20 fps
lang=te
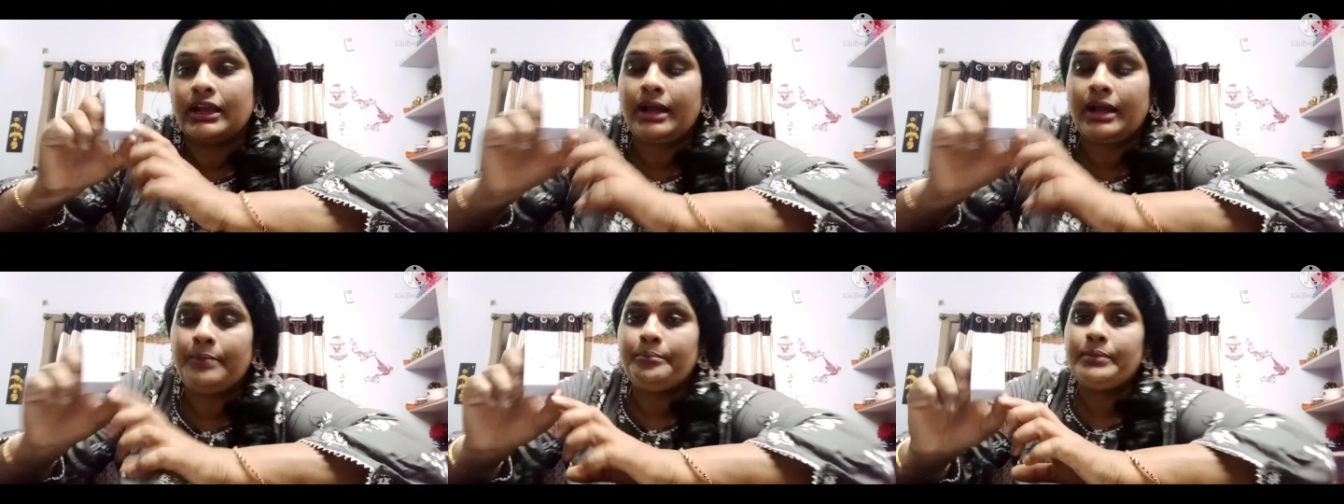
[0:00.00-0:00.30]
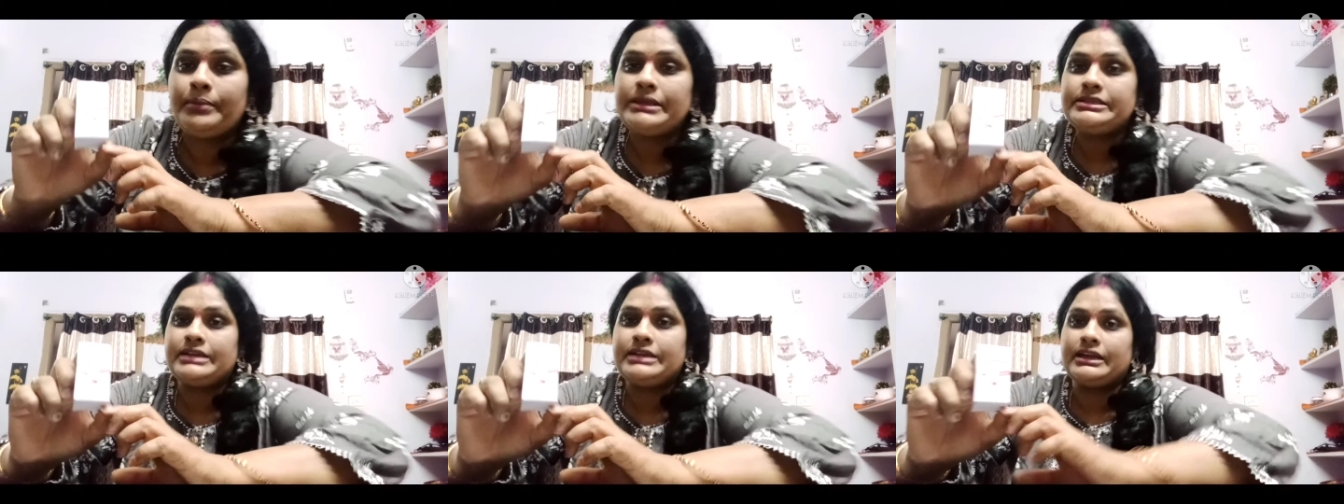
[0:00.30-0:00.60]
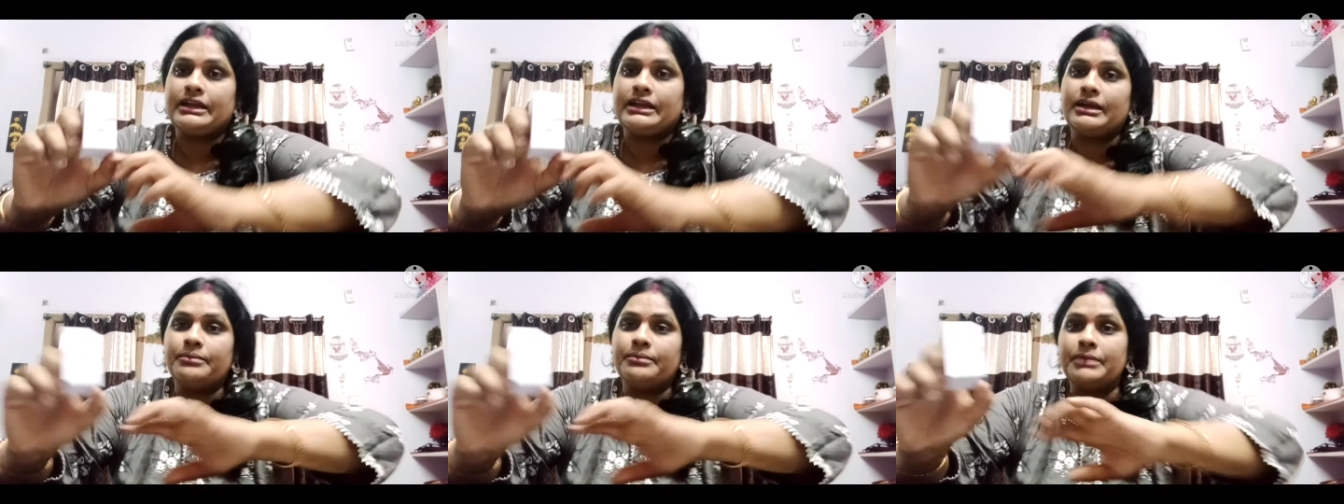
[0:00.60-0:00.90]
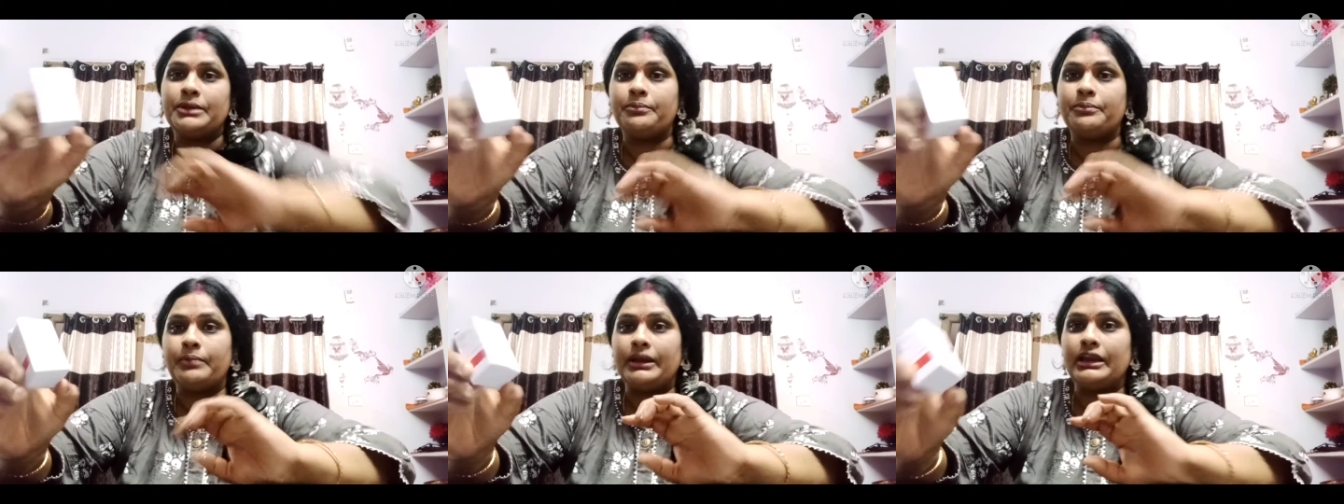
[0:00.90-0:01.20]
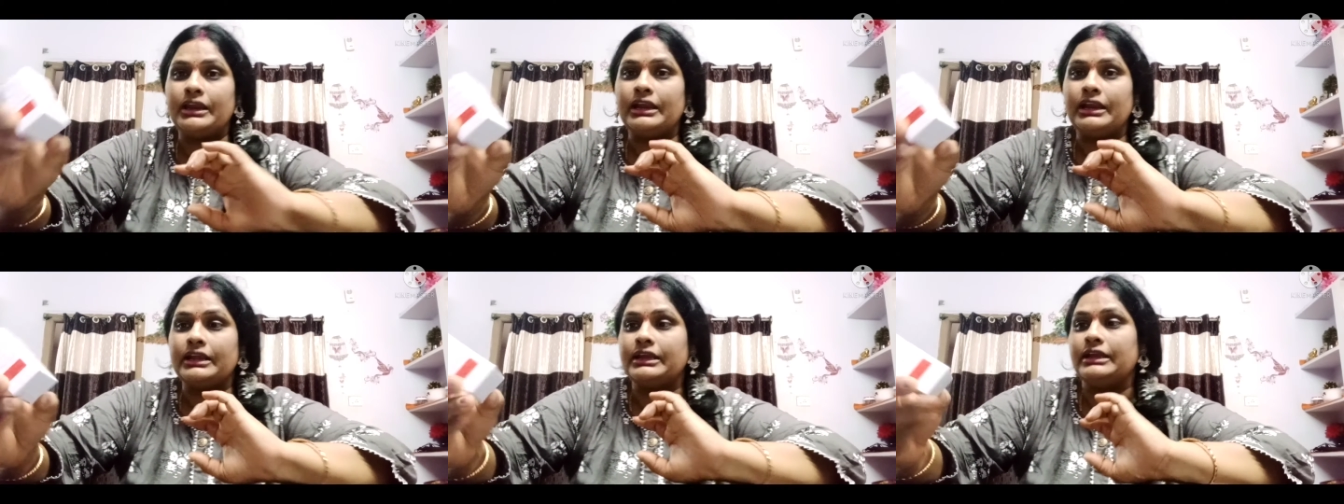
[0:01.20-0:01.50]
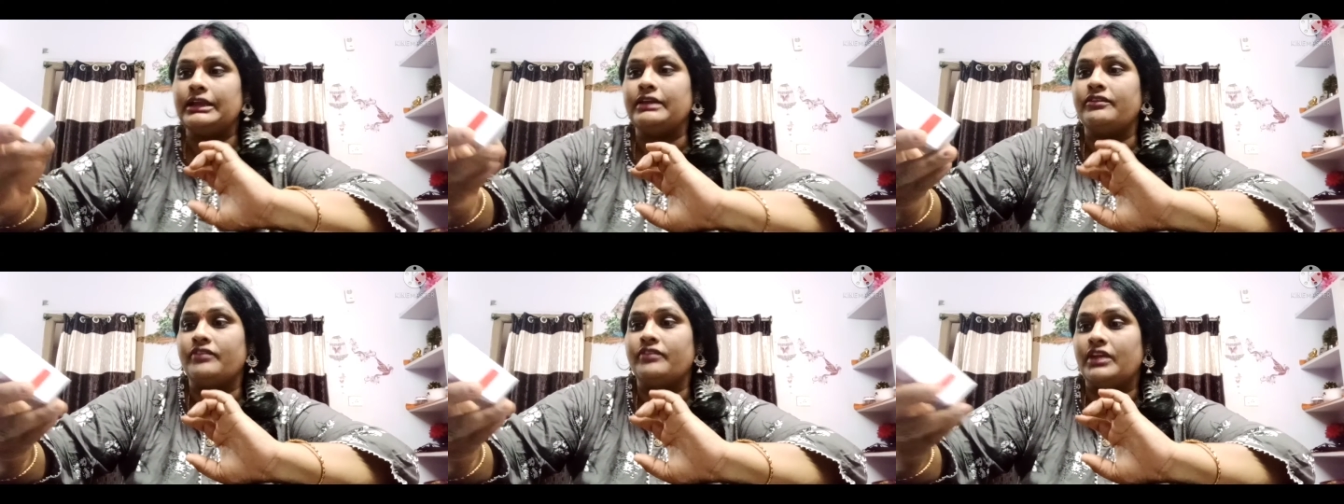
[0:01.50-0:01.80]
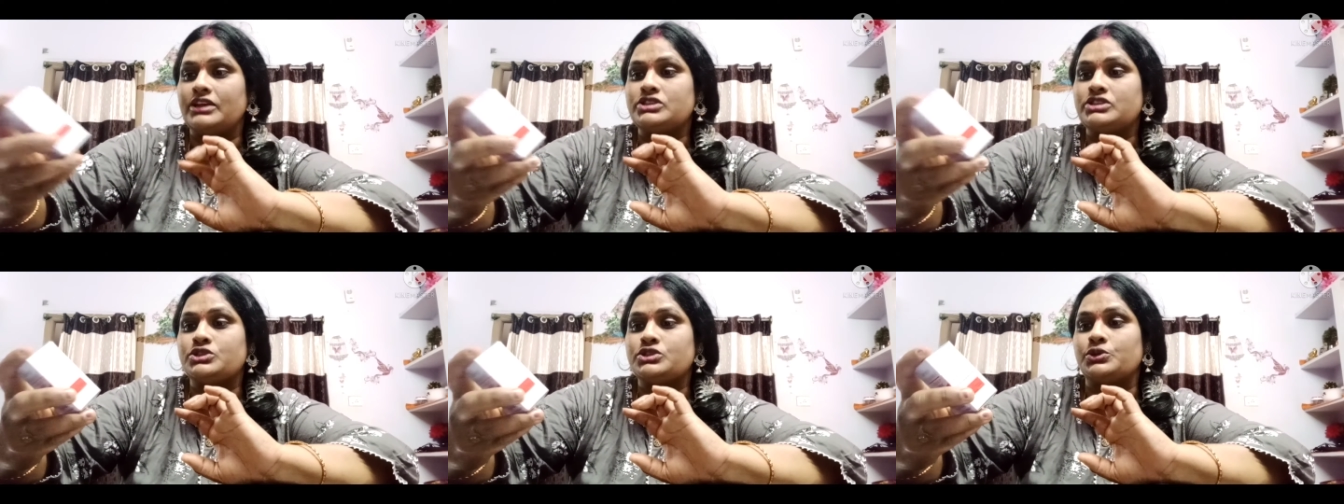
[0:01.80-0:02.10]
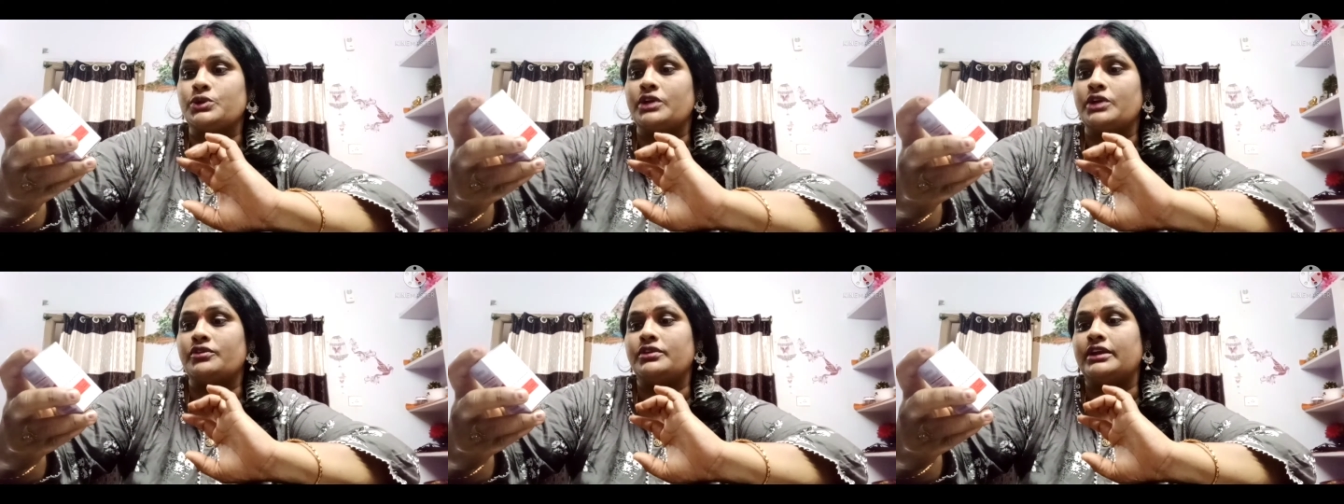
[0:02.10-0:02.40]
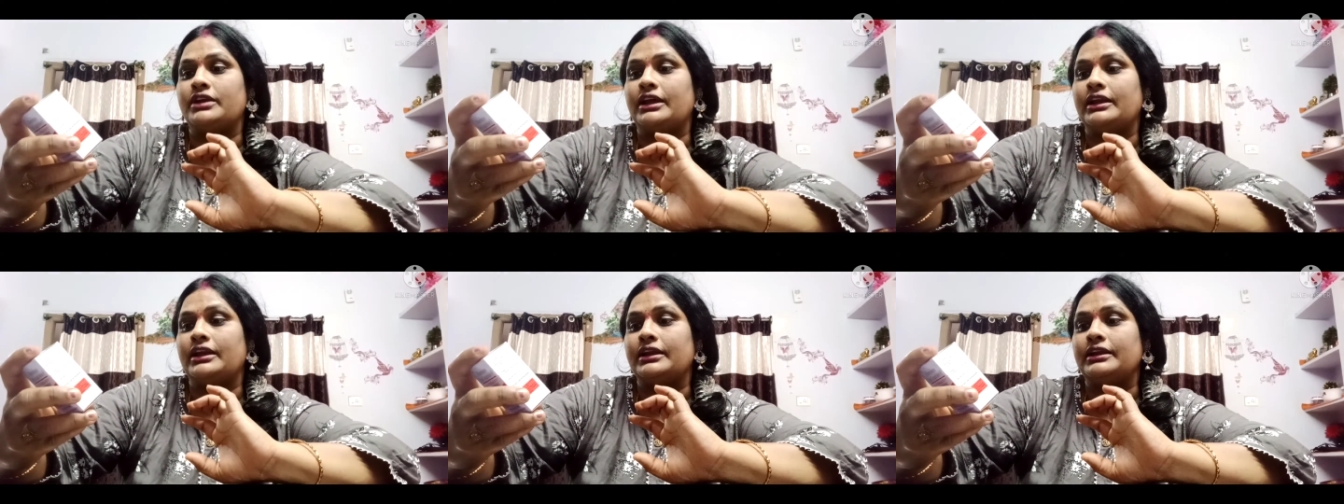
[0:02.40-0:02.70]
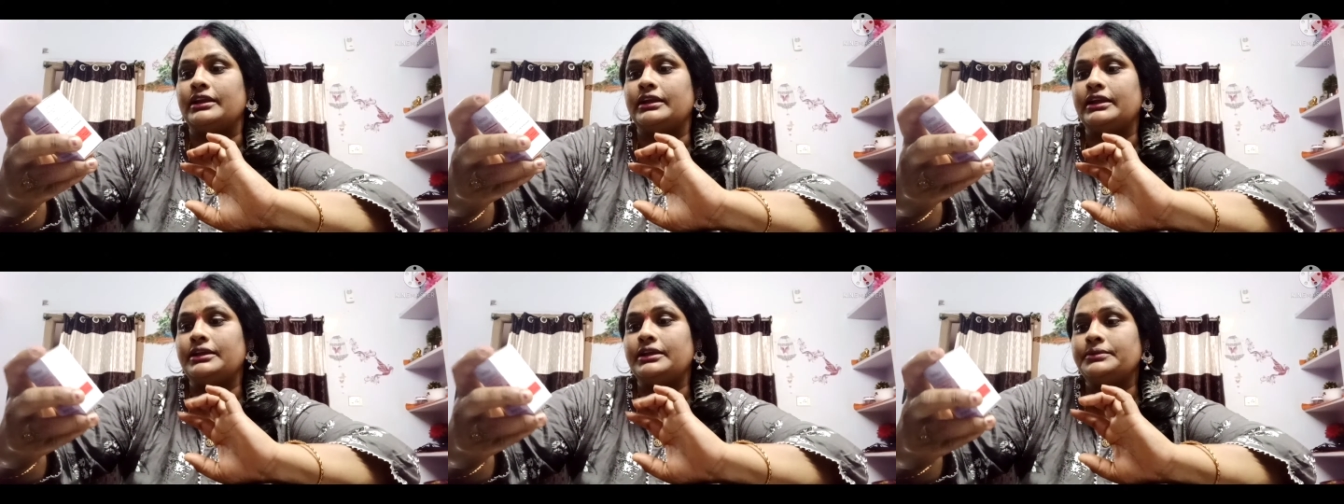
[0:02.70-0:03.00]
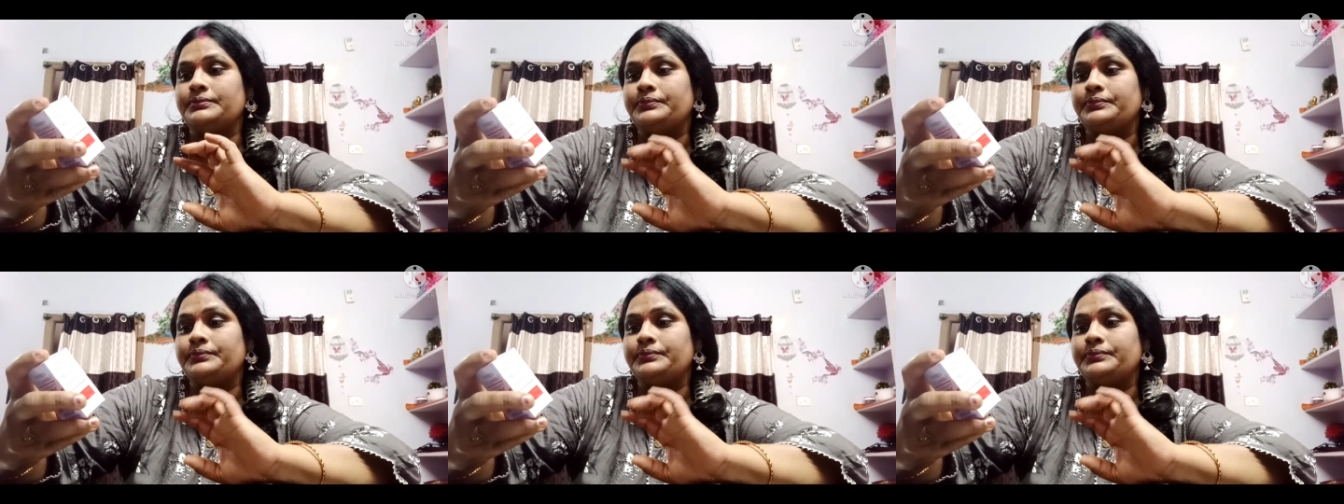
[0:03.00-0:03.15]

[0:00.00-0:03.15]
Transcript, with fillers: కంపల్సరిగా మీరు పిల్లలకి వేస్తూనే ఉండాలండి